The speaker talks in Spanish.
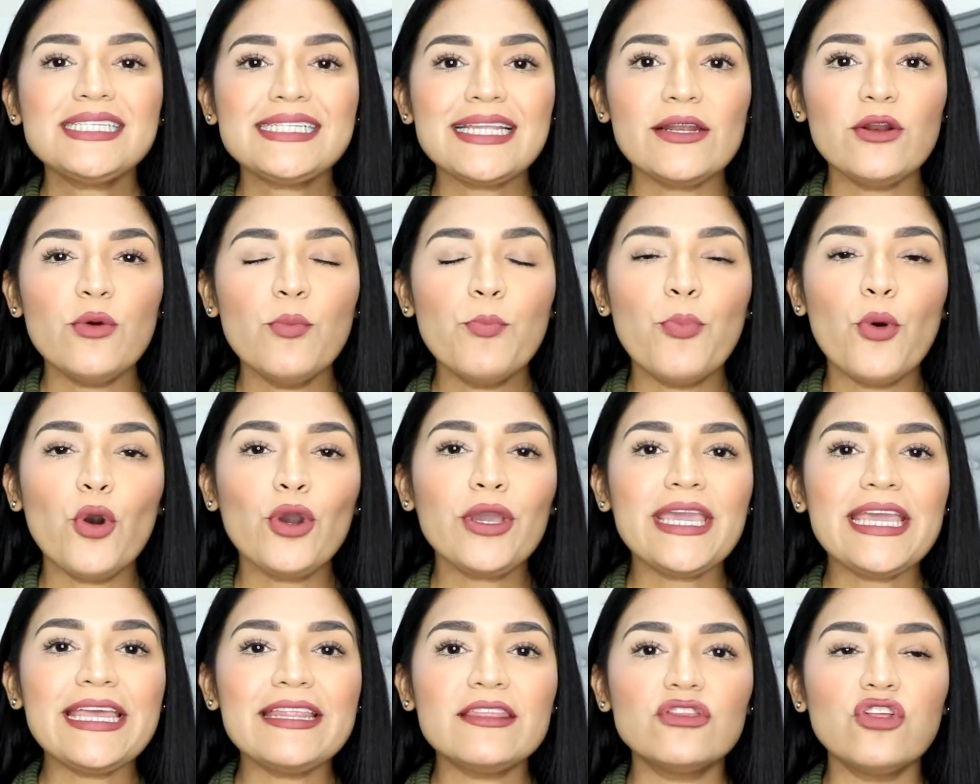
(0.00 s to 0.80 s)
a hacer un
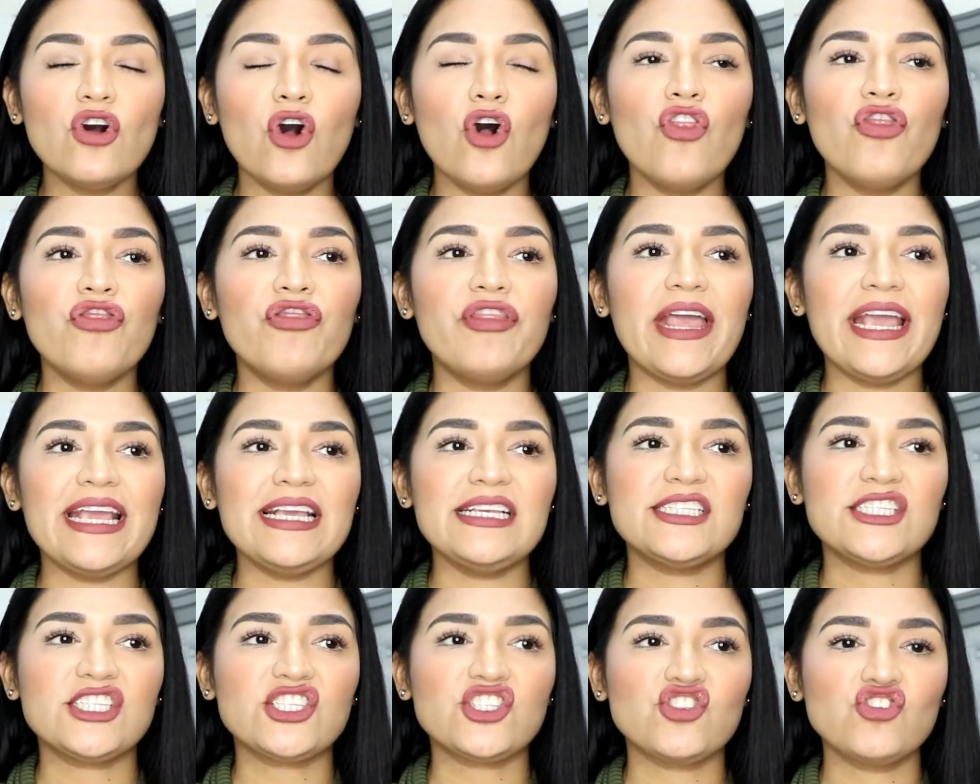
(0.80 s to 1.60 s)
poquito de
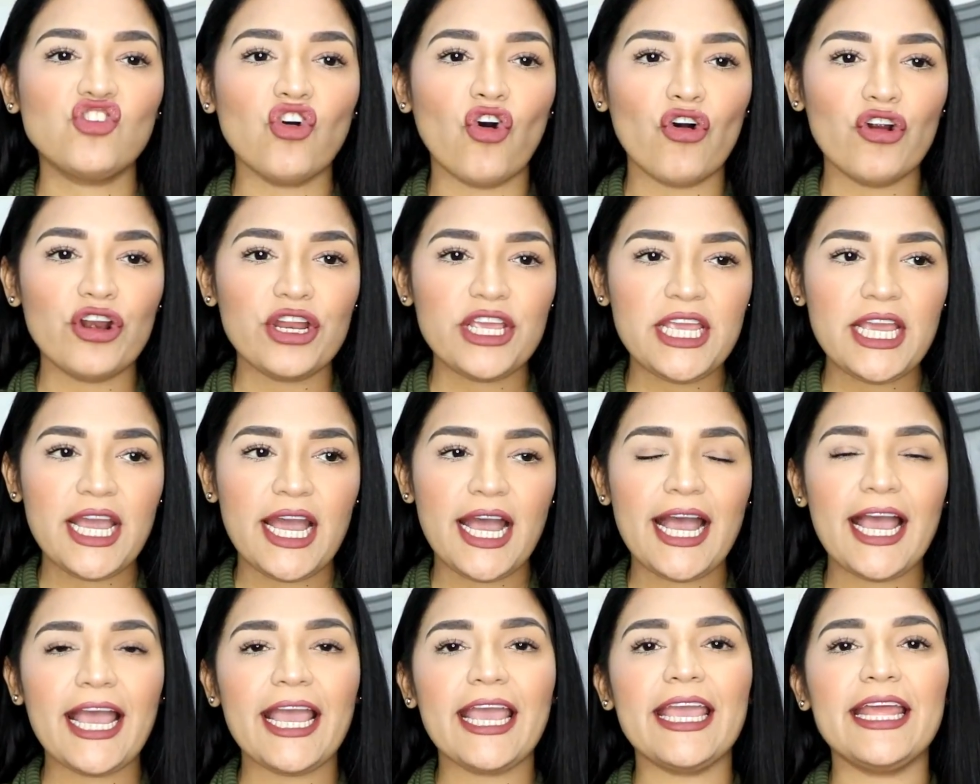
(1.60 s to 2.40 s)
historia
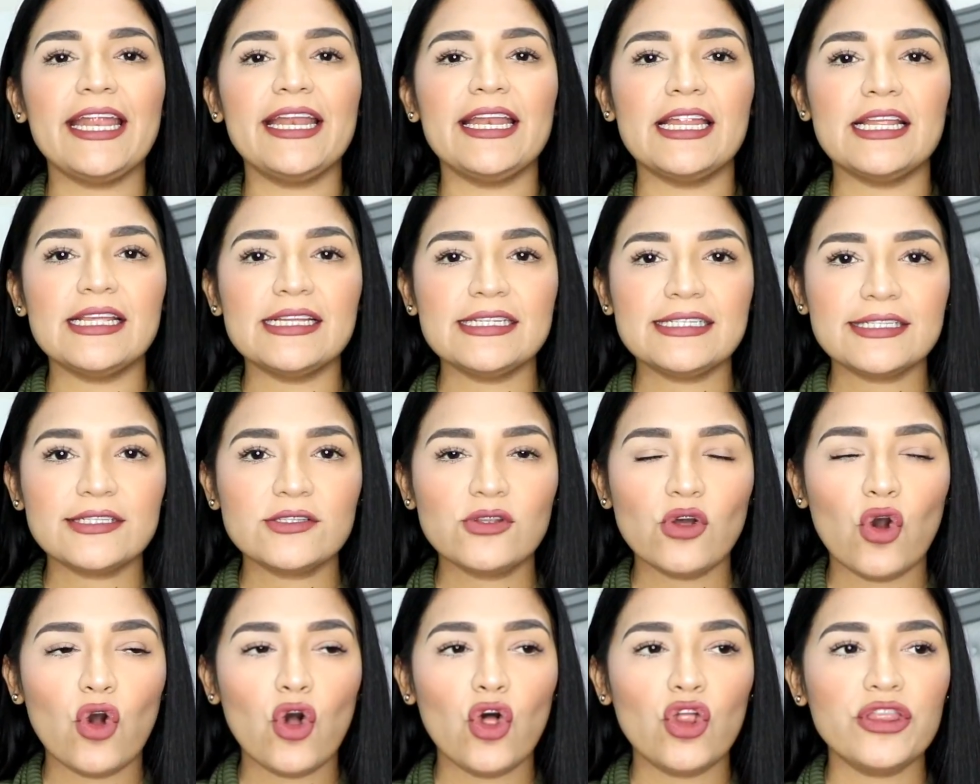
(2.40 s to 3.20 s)
en
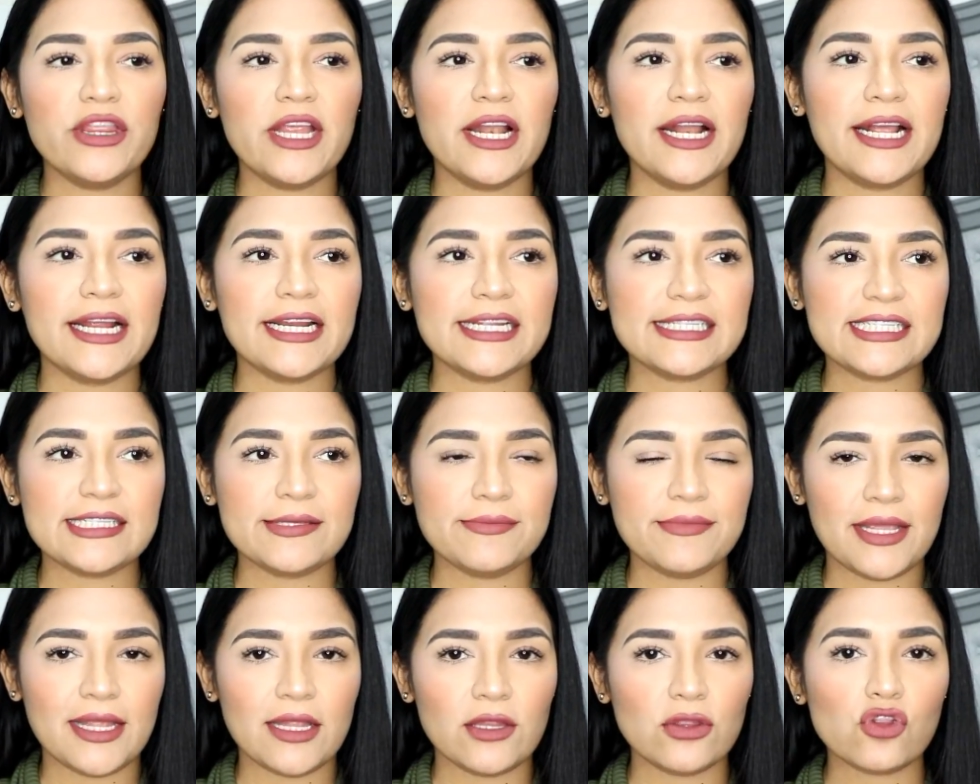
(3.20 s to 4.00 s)
esto del
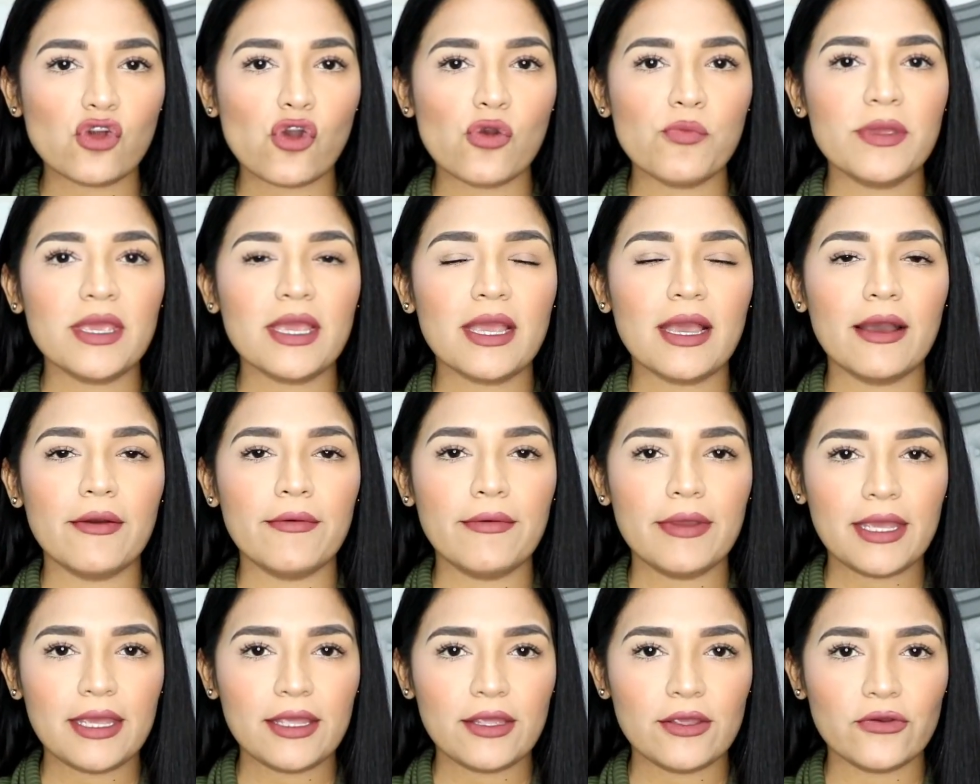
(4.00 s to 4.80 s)
crecimiento de mi
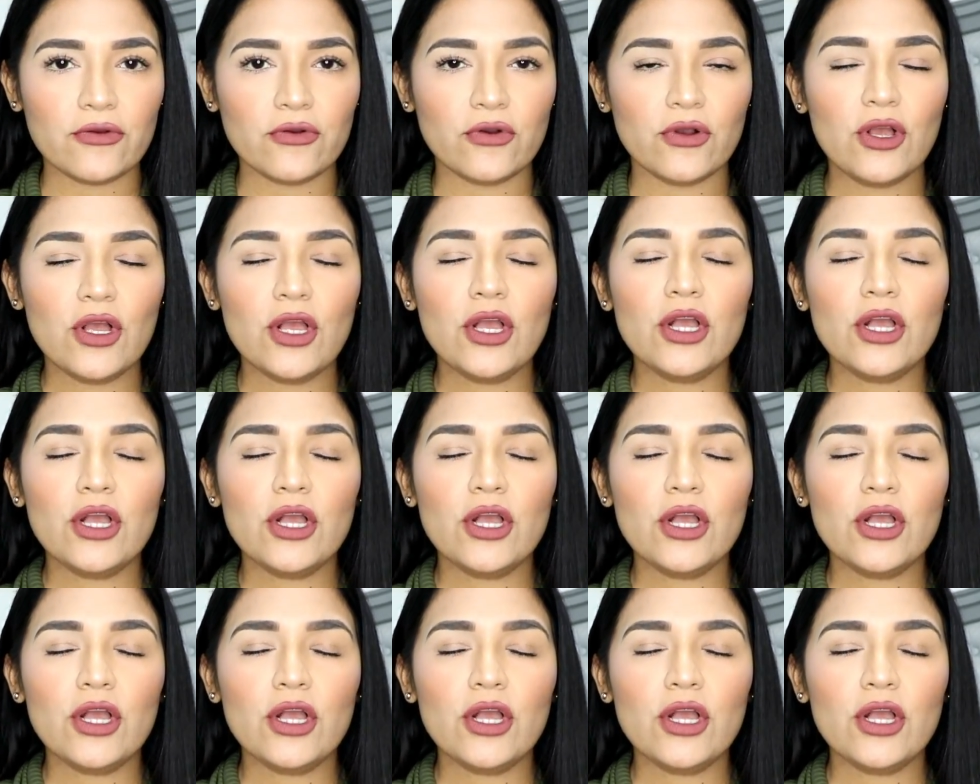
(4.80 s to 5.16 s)
cabello.